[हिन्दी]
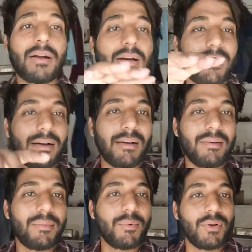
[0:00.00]
मैं खाना
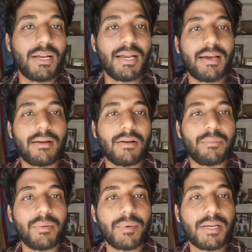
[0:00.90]
खाना भी भूल गया यार
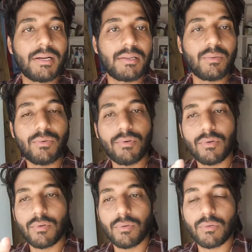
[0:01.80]
अभी मैं क्या करता हूँ
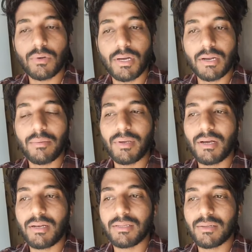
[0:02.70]
वो खाना भी
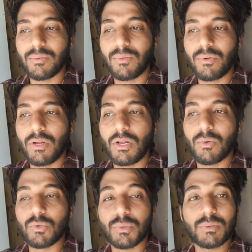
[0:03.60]
खा लेता हूँ
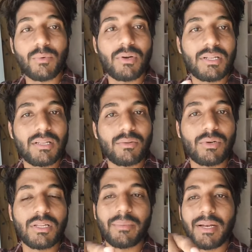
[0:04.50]
उस वक्त बोल रहा था
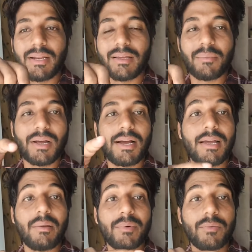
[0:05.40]
थोड़ी देर पहले लेकिन मैं
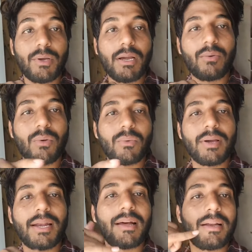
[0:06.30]
खाया नहीं मैं क्या कॉल
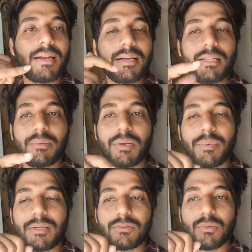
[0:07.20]
वगैरह आने लगे थे मेरे
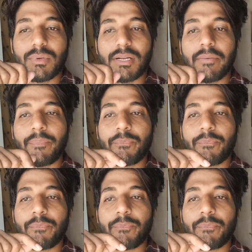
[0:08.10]
पास तो मैंने